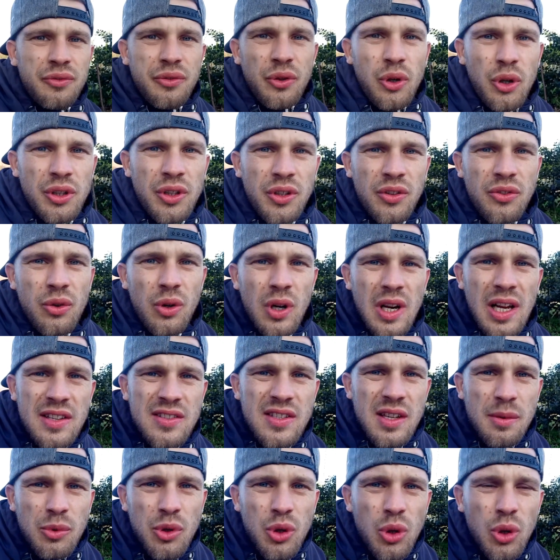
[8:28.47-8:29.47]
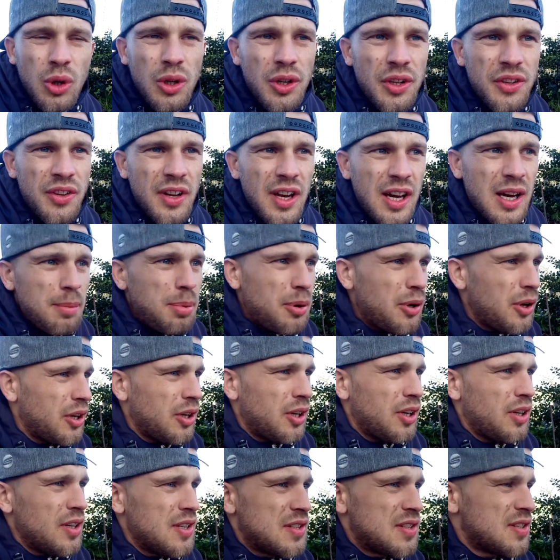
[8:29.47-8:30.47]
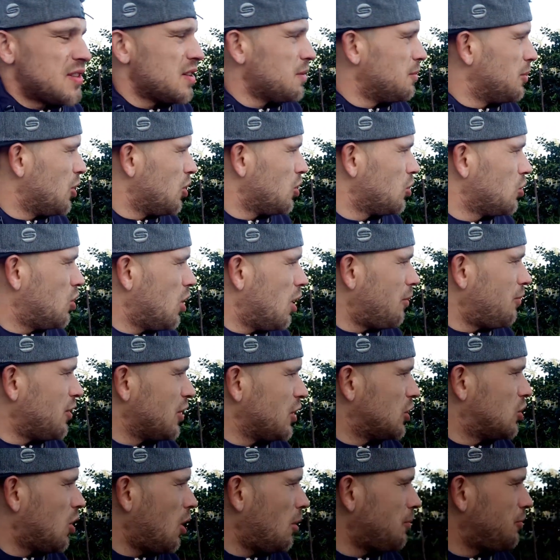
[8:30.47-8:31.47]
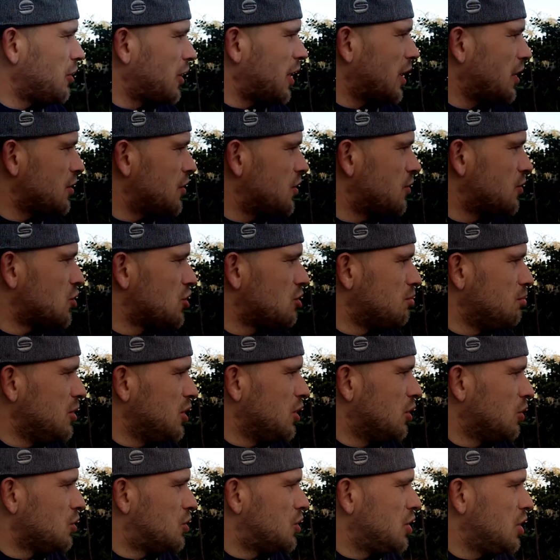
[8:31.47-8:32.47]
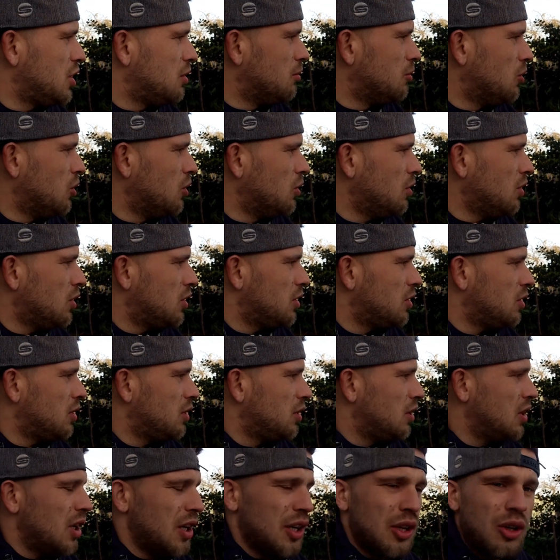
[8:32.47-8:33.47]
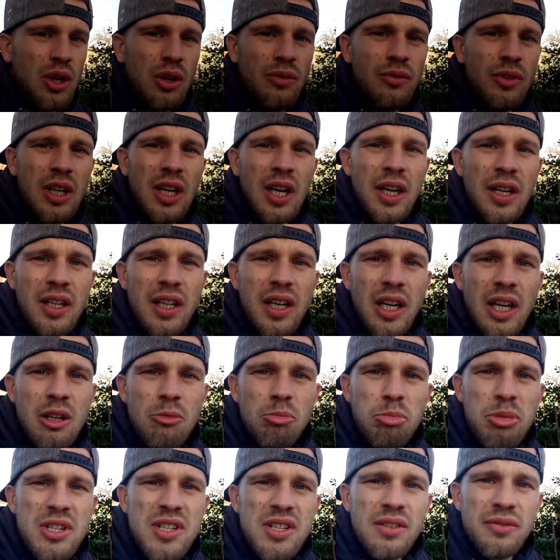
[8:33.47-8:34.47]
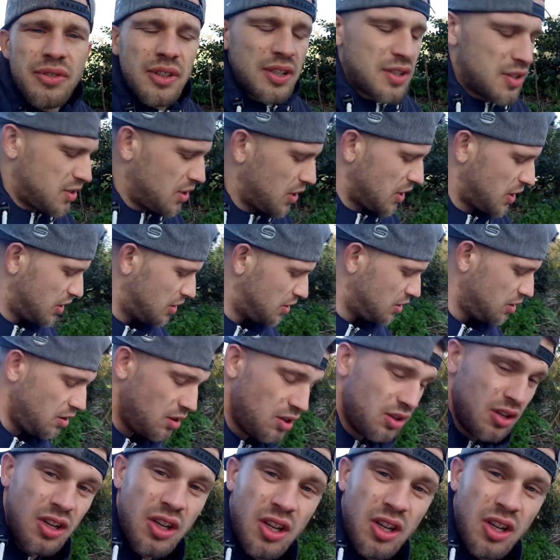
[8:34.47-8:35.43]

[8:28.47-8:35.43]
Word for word: Ja, Freunde, so langsam kühlt es ab. Es ist immer noch ein Kopf-an-Kopf-Rennen zwischen mir und Timo. Leider können wir gerade keine Bisse verzeichnen.